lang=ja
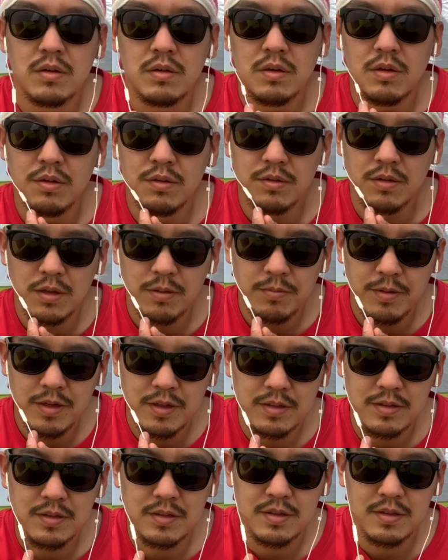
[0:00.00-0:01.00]
おはようございま
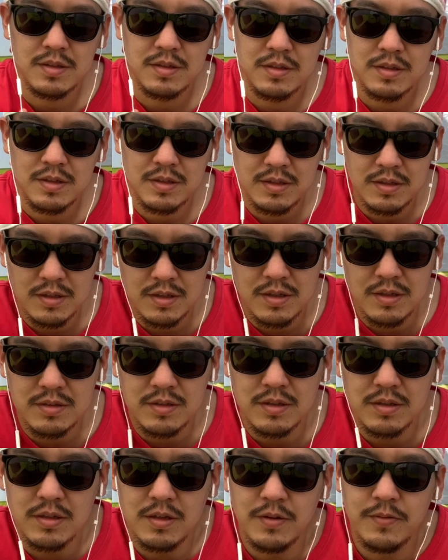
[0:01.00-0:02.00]
す朝に
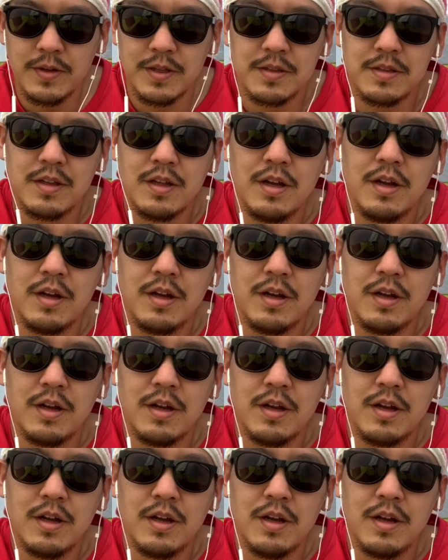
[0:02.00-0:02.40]
なりました